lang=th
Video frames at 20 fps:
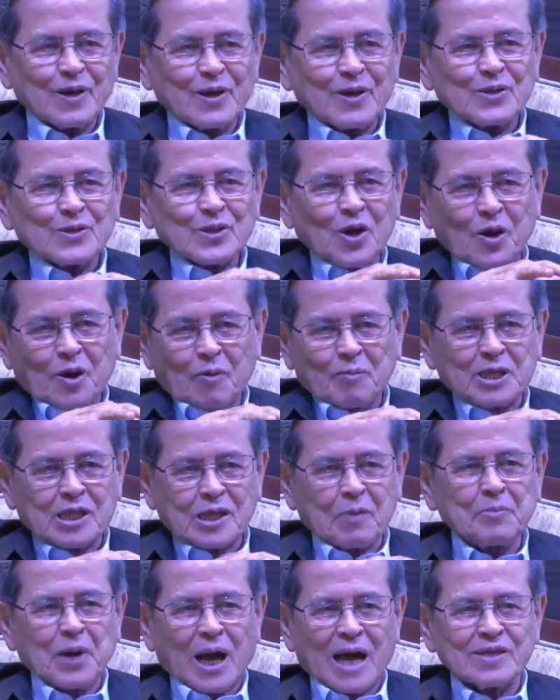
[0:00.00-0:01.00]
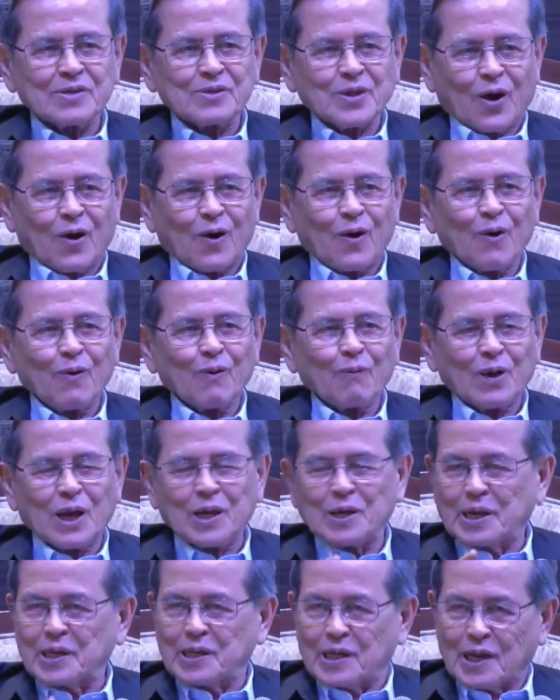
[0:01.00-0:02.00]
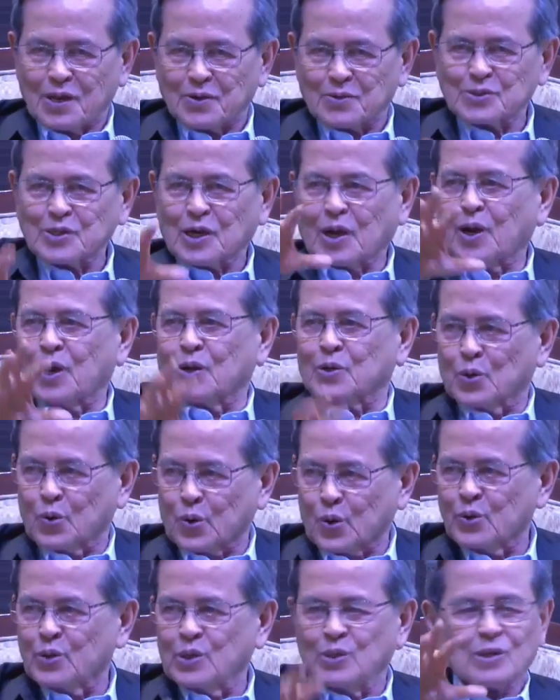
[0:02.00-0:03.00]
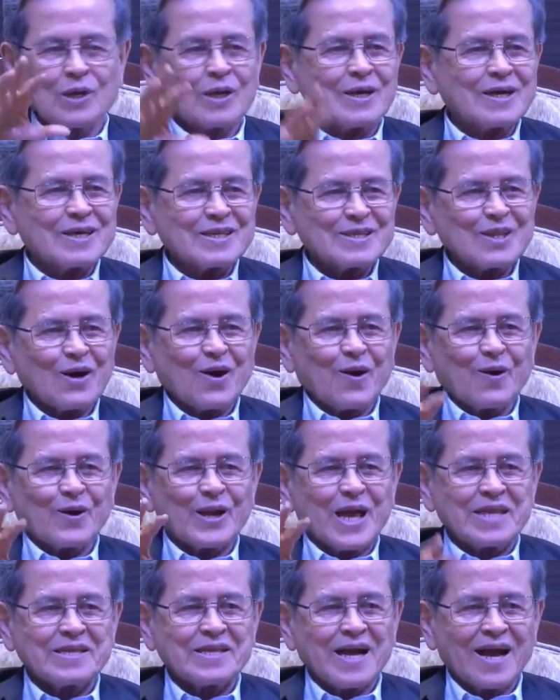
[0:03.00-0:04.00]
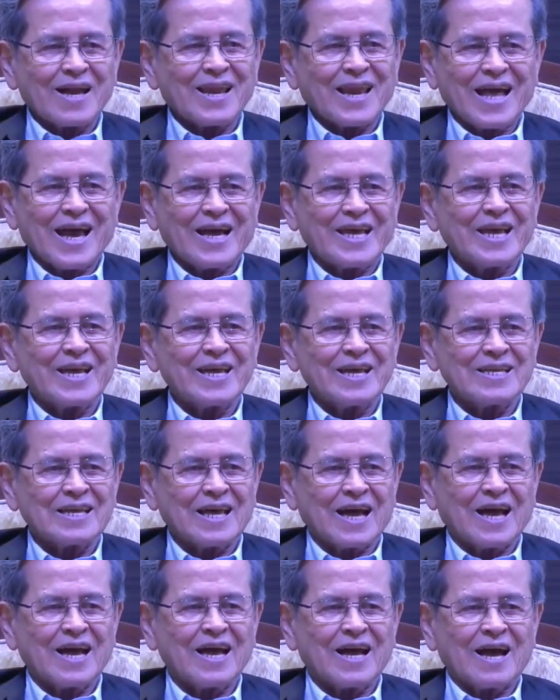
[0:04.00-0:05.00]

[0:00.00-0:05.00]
ต้องเอามาทำงานต่อว่าเรื่องนี้เราจะหนุนต่อได้อย่างไรนะฮะ